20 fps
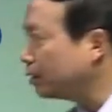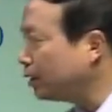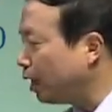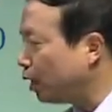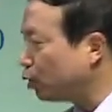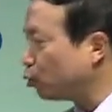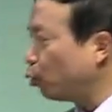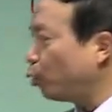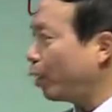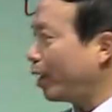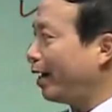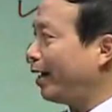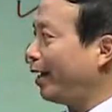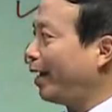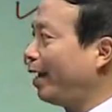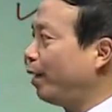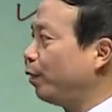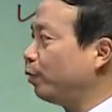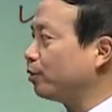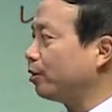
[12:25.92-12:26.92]
借主营
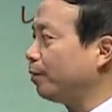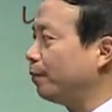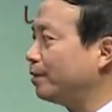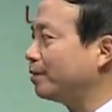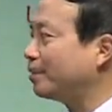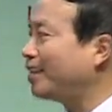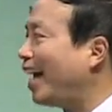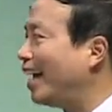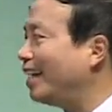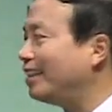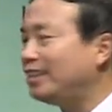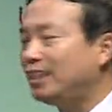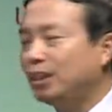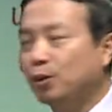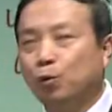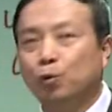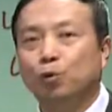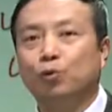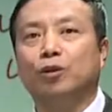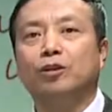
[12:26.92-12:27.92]
业务成本，代记
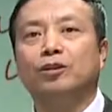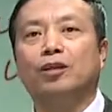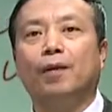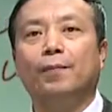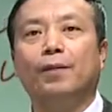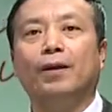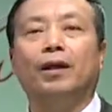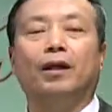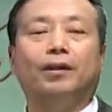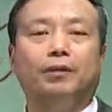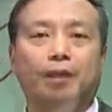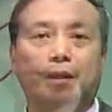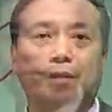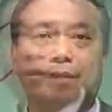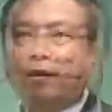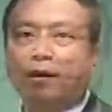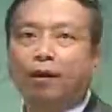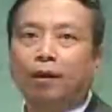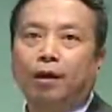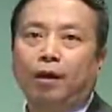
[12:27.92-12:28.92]
库存商品两千六。